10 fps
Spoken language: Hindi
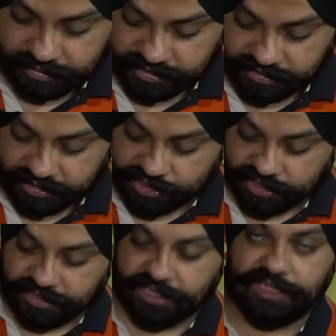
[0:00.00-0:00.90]
इसके अंदर
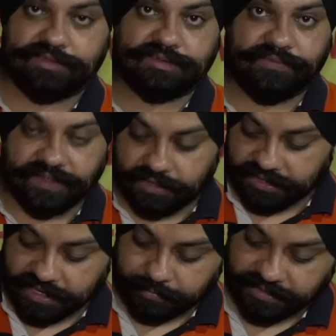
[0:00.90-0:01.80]
चिकन की स्टफिंग
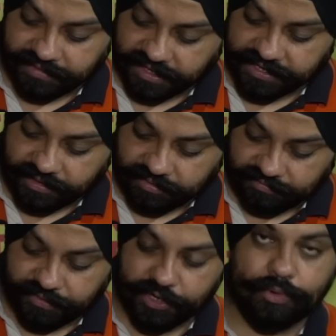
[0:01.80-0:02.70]
करी है आपने देखा ही था
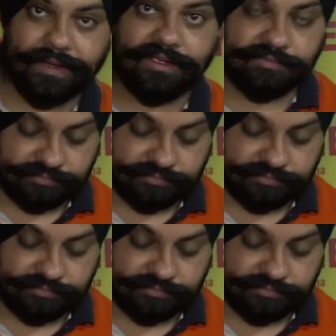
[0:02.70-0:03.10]
वीडियो में